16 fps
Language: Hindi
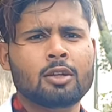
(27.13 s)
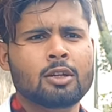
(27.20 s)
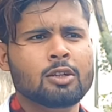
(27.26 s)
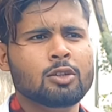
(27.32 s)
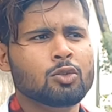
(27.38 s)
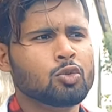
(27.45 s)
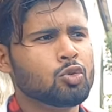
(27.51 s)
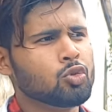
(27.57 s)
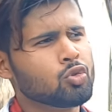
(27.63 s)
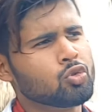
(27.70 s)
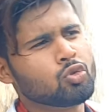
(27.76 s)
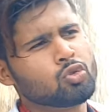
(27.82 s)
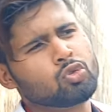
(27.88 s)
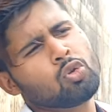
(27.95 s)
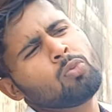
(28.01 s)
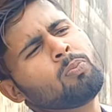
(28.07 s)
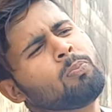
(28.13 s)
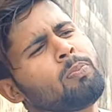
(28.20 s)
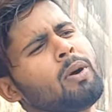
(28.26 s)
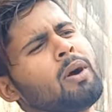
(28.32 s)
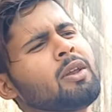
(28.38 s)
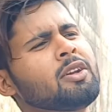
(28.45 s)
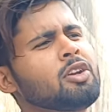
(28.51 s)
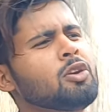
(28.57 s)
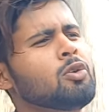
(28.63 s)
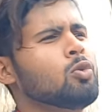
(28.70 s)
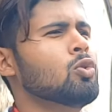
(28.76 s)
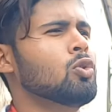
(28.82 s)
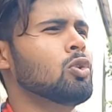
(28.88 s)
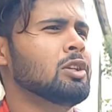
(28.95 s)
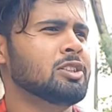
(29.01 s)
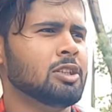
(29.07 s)
इसने
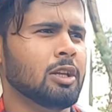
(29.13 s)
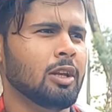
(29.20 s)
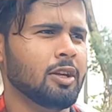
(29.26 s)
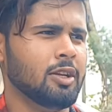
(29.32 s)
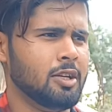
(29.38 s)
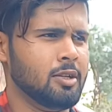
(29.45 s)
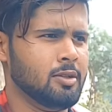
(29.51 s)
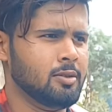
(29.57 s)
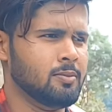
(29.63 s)
तुम पर गोली क्यों